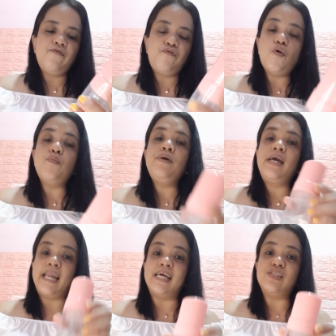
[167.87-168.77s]
foam
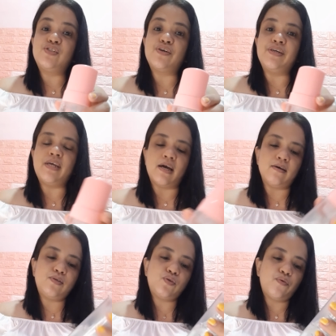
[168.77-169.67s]
cleanser niya.
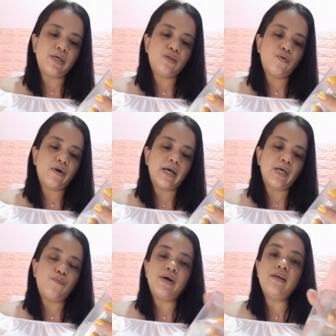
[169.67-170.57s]
So, ito ay
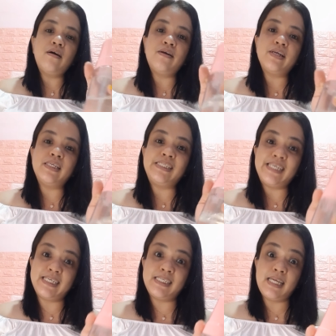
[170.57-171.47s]

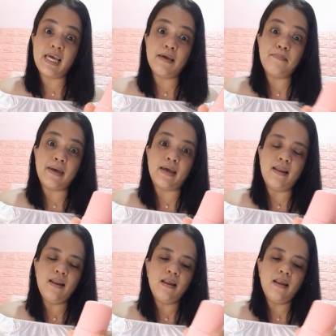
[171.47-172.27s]
160 ml